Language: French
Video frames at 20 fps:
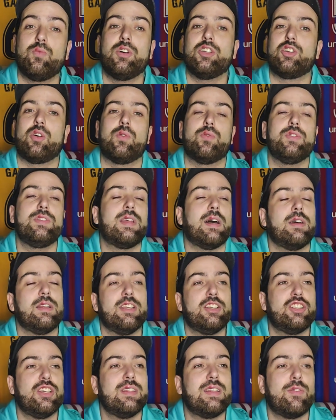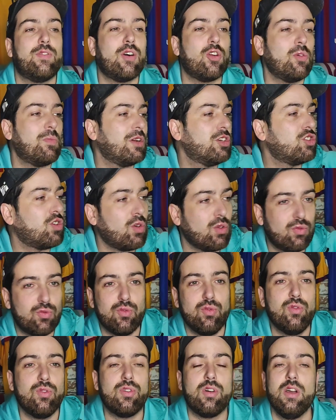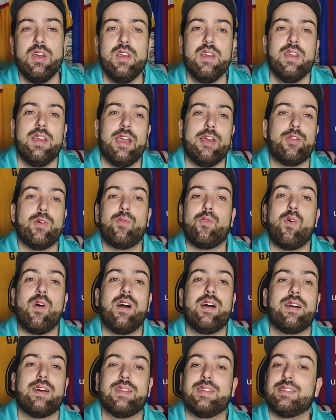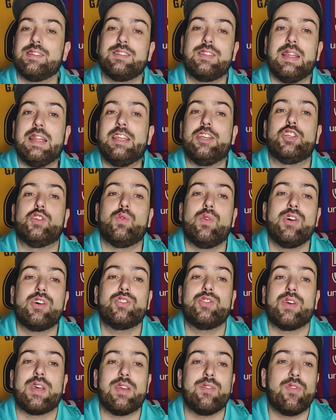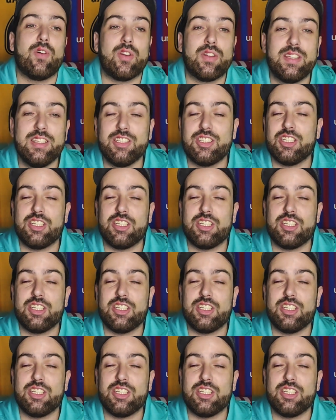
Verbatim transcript: Moi, j'ai envie déjà d'avoir le match retour et de voir les joueurs se révolter.